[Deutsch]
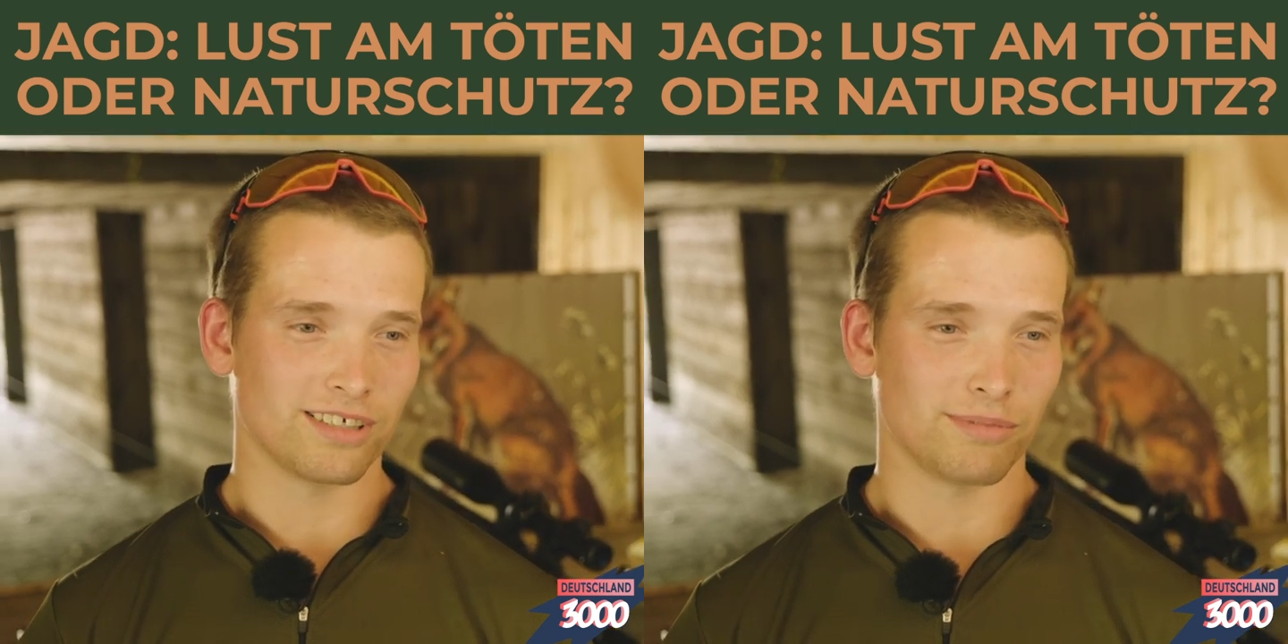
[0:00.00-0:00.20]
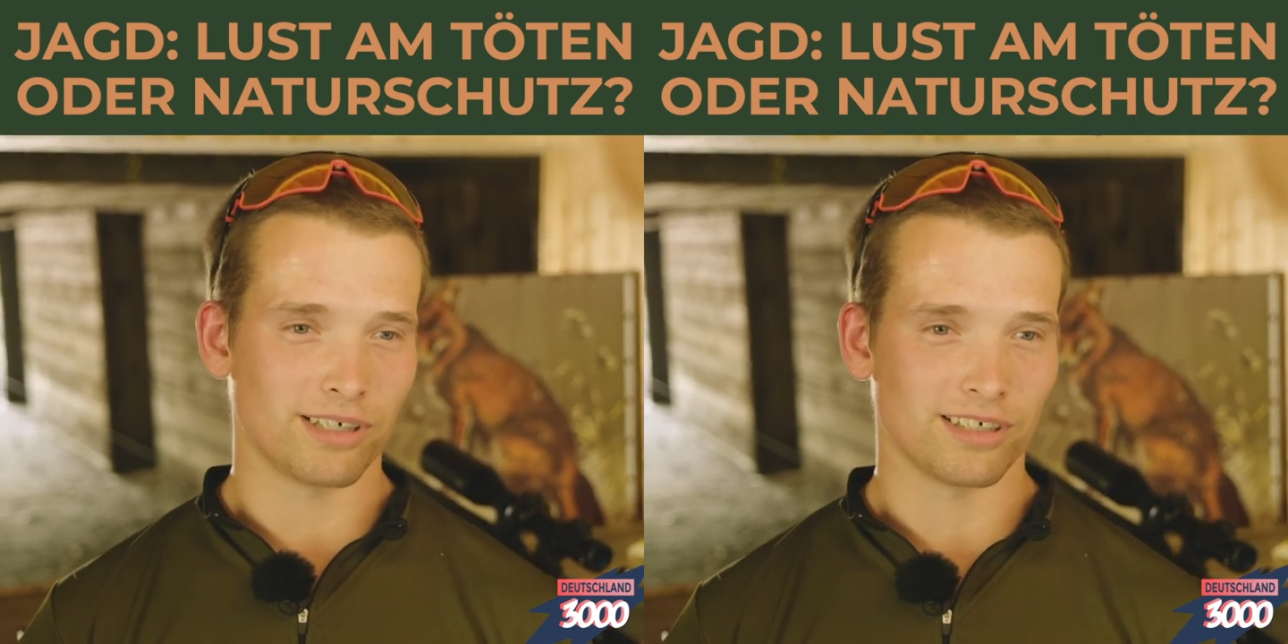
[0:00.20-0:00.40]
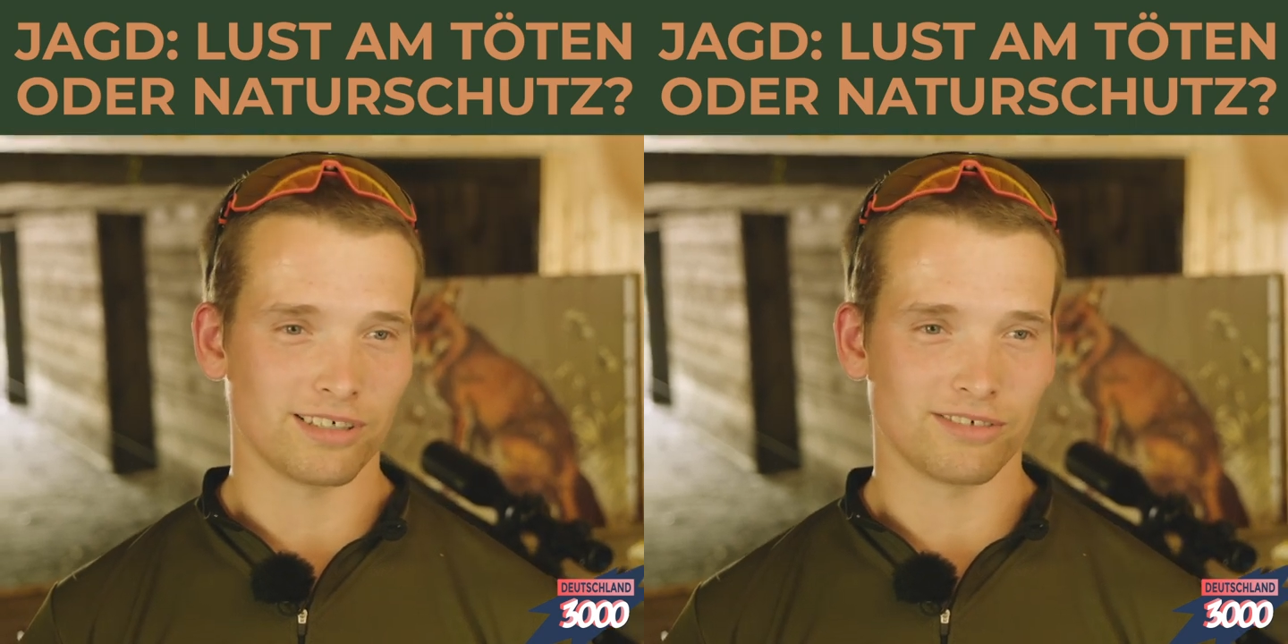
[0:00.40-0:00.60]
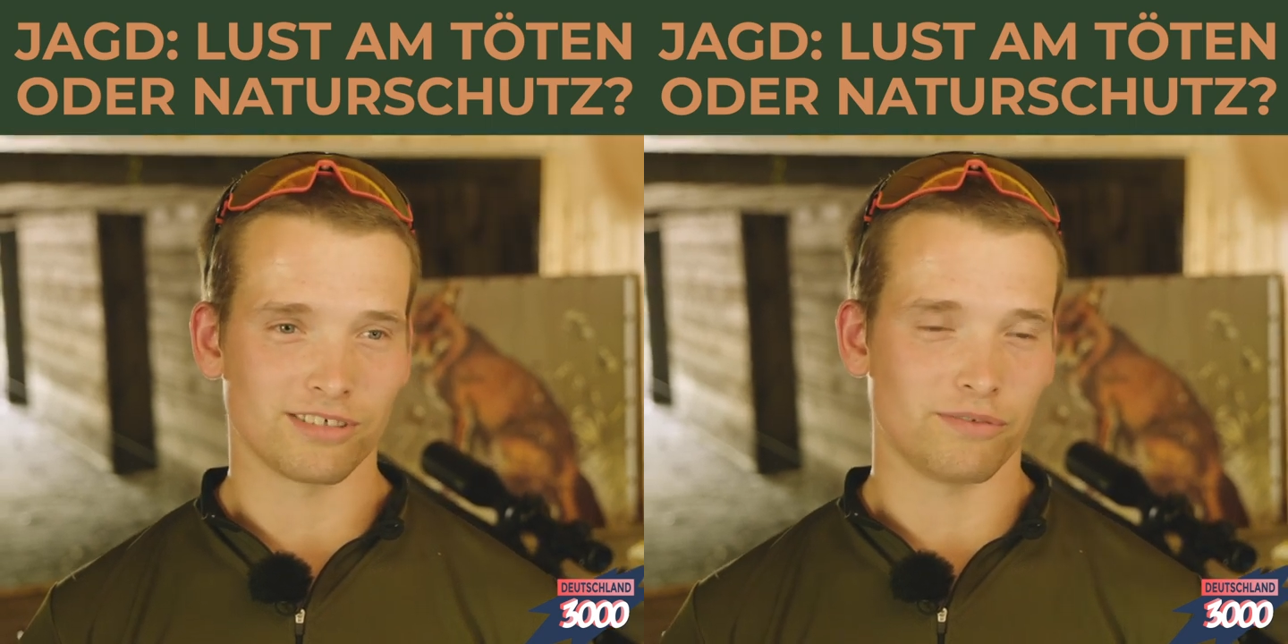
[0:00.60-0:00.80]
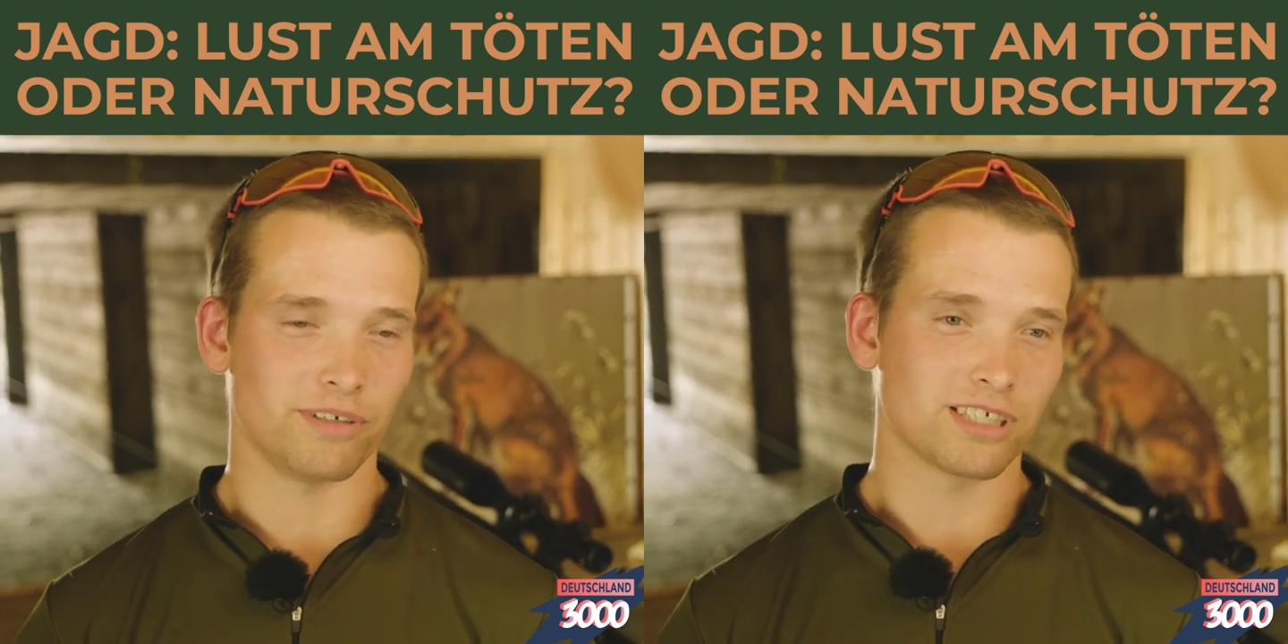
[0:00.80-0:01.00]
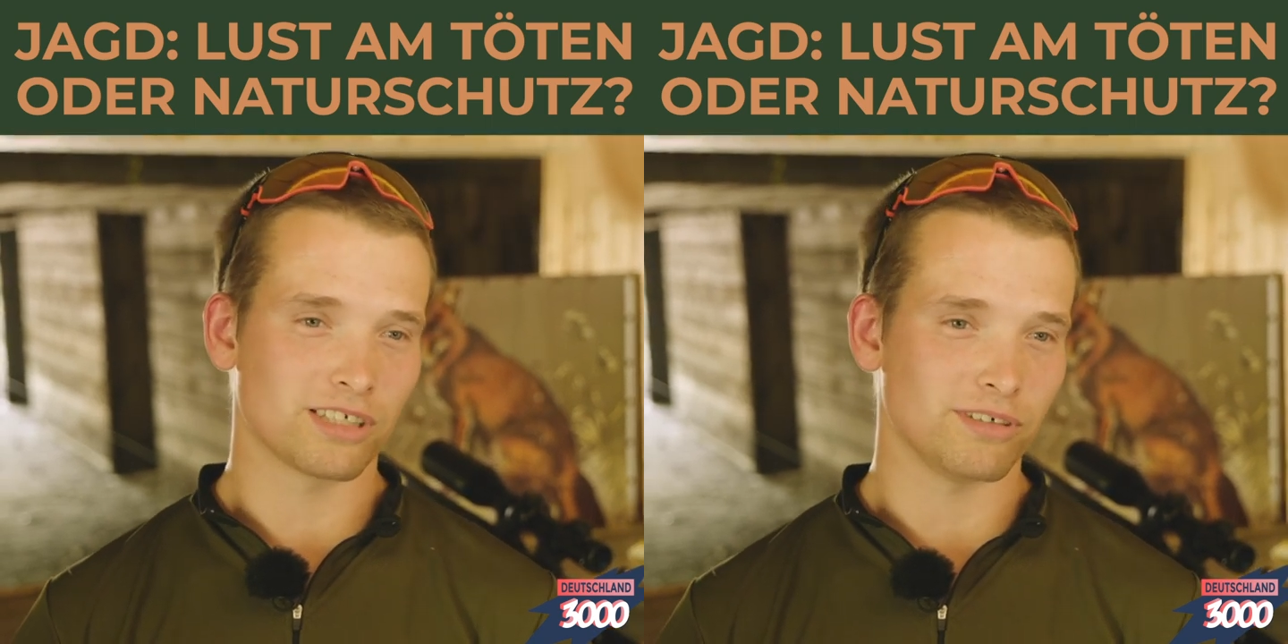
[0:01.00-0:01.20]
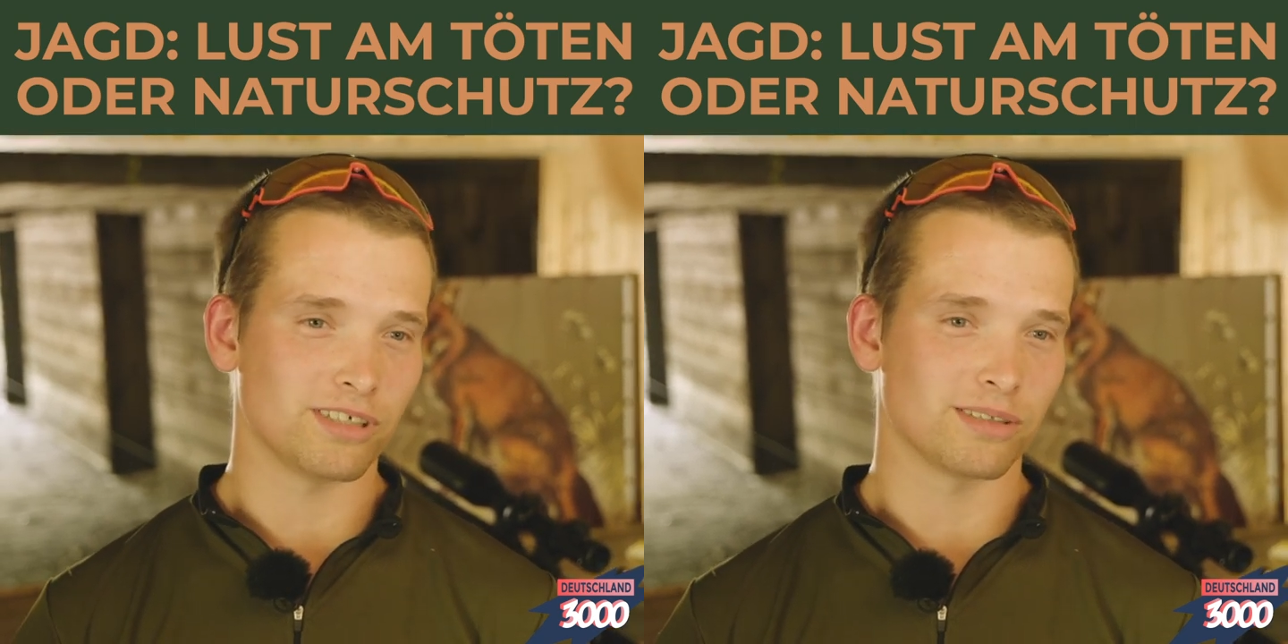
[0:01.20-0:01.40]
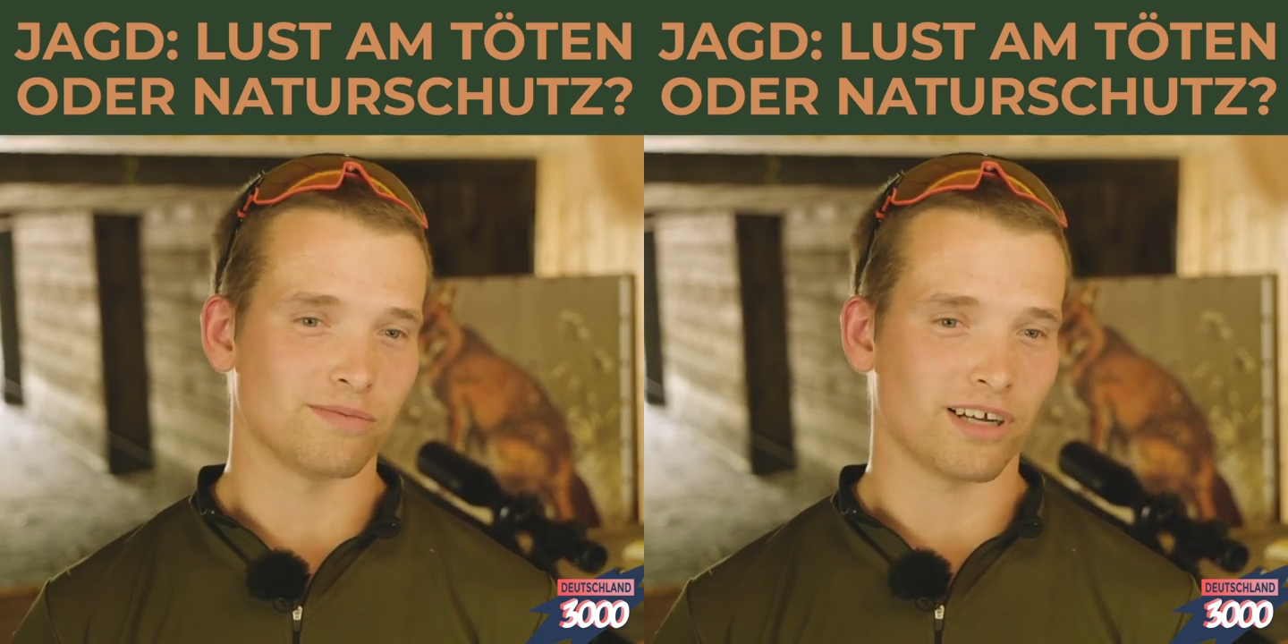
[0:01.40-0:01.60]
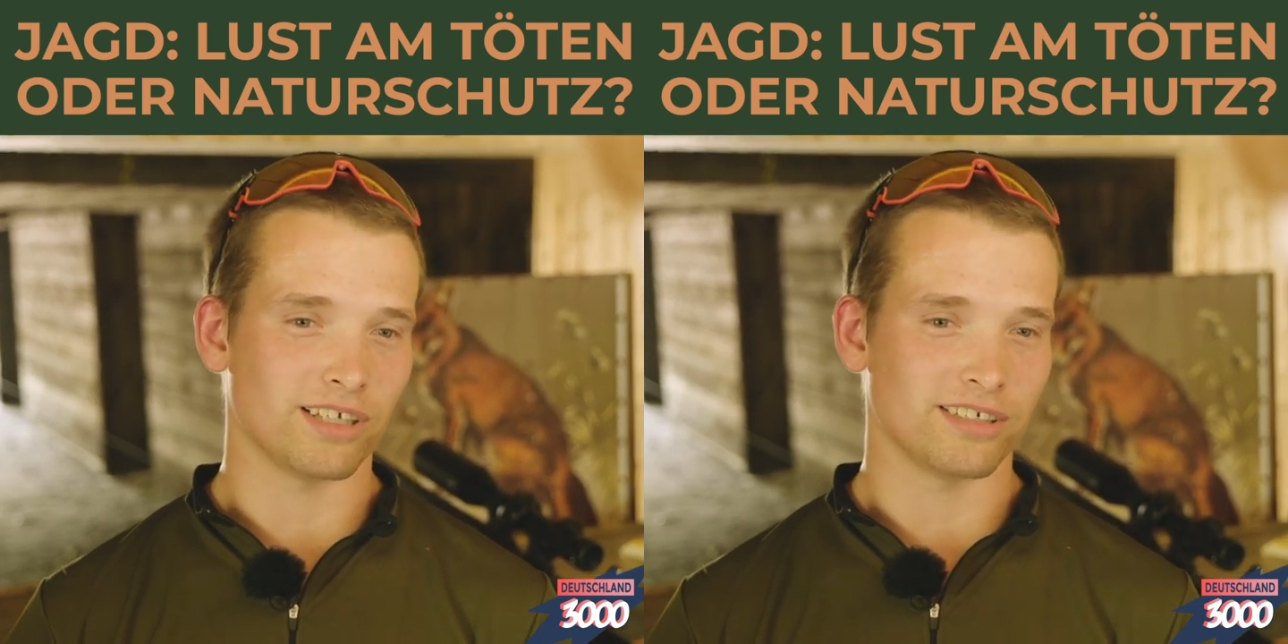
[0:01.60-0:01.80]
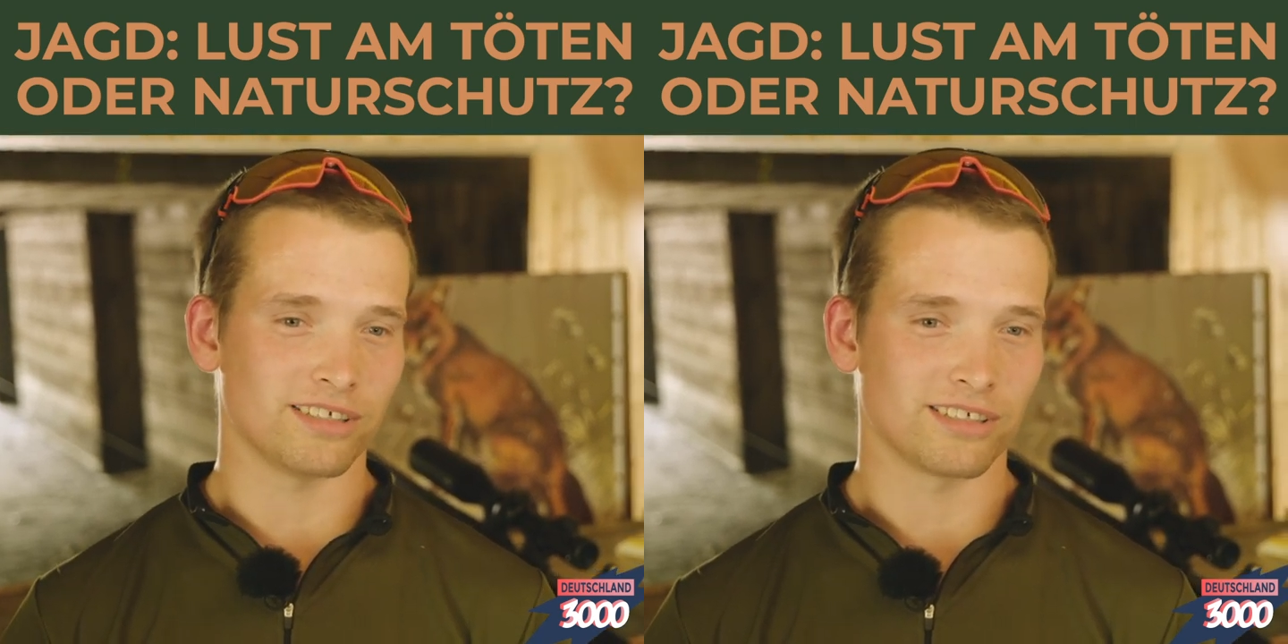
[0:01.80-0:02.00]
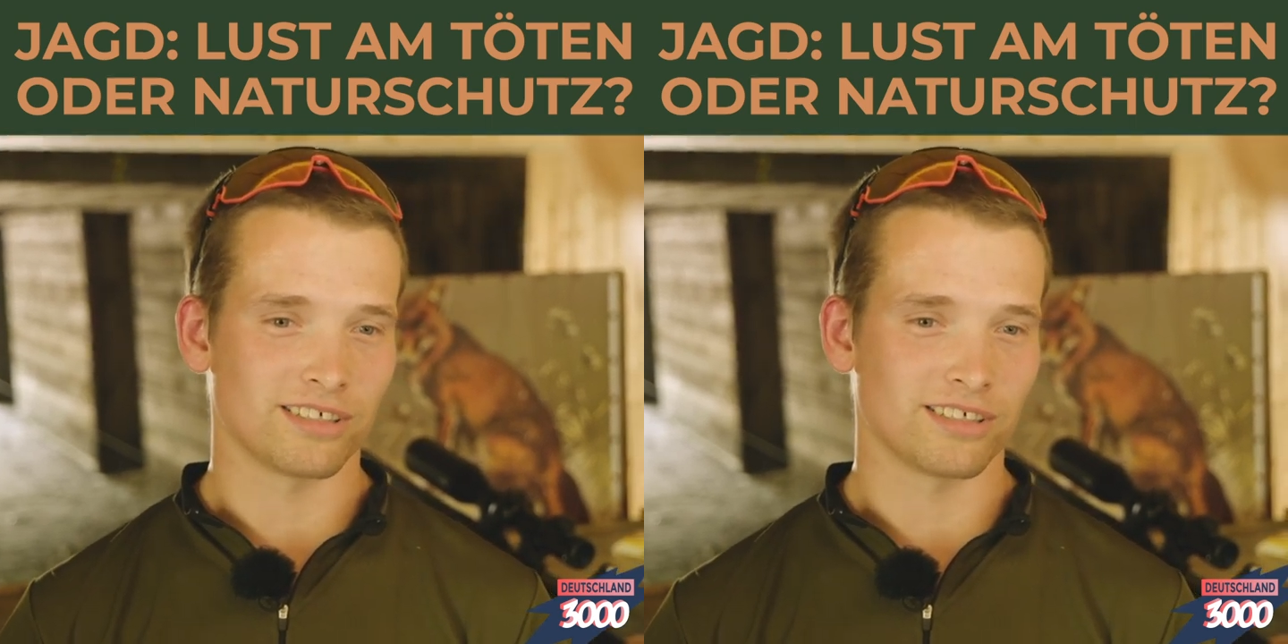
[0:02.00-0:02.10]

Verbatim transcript: immer unterwegs gewesen im Wald.